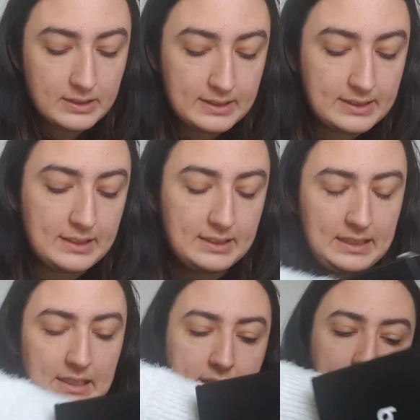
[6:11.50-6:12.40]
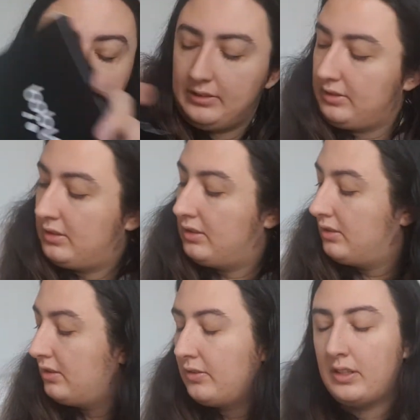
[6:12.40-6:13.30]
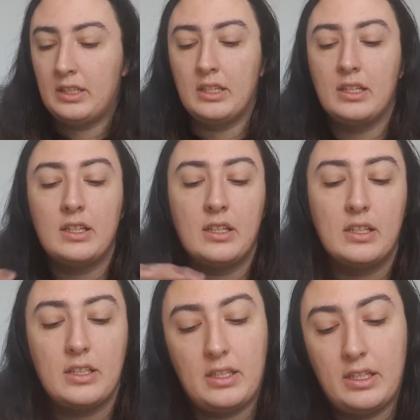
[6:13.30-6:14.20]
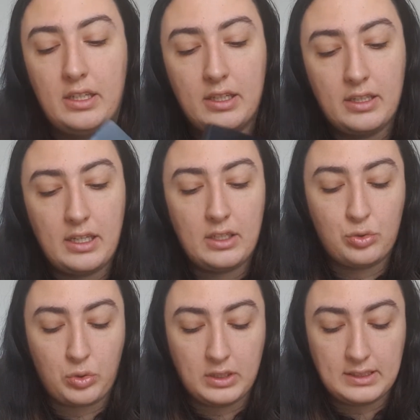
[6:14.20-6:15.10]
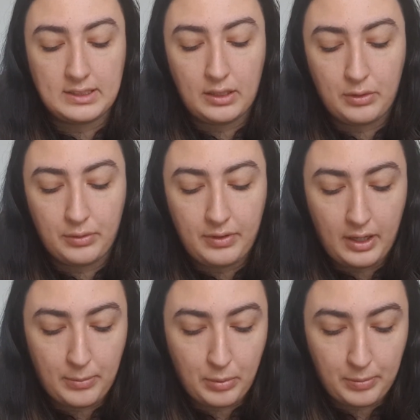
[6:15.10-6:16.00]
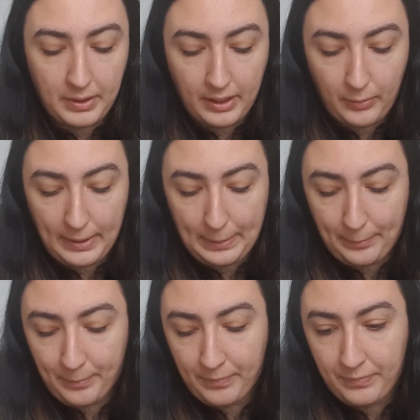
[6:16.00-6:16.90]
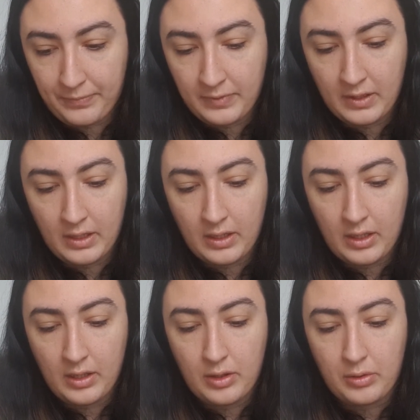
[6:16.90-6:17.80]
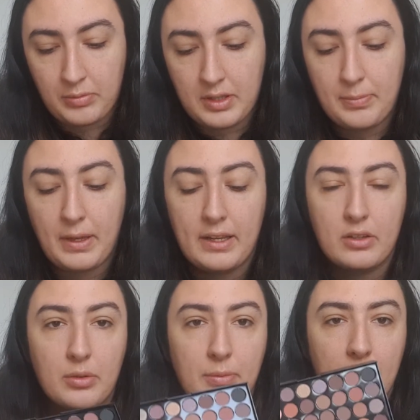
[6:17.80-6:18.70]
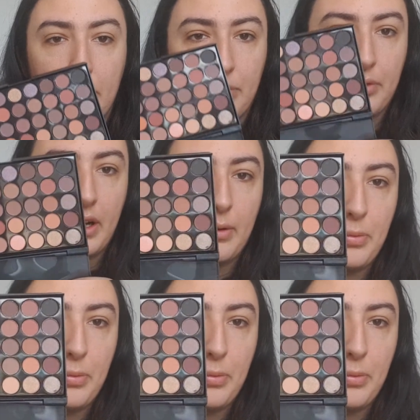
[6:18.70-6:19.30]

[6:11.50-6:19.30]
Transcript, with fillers: c'est celle-ci et elle je crois que c'est celle de fard à paupières ouais une petite palette comme ça de fard à